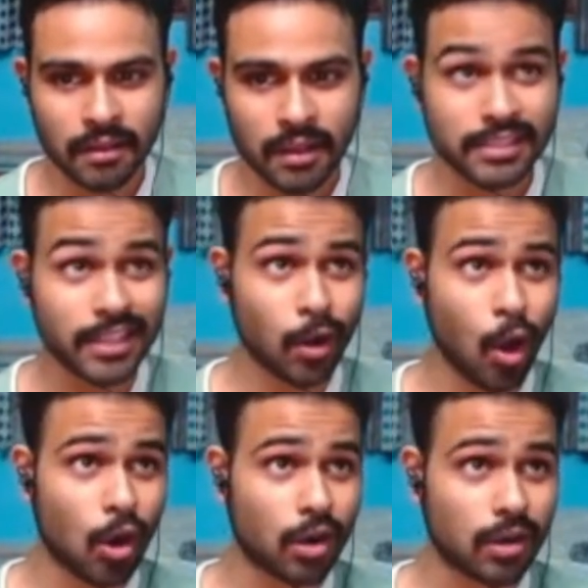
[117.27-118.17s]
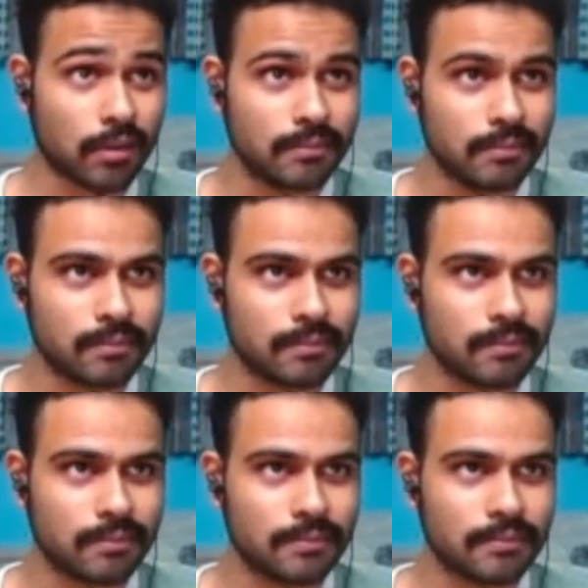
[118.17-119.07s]
इज़ अ रॉक
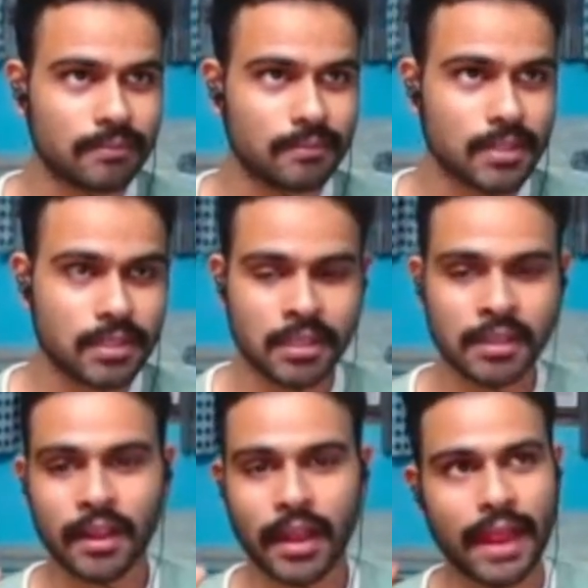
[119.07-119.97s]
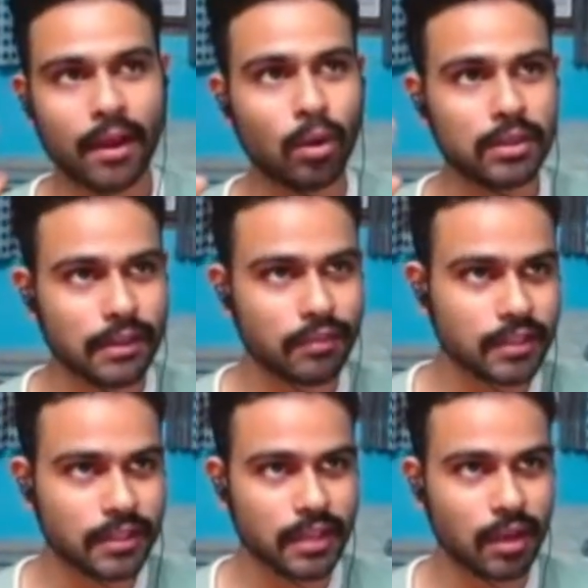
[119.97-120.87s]
शी होल्ड्स
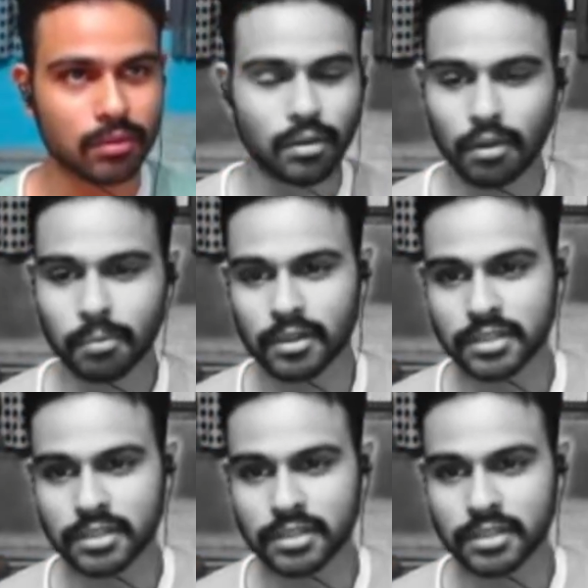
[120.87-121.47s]
एवरीथिंग डाउन नॉट बिकॉज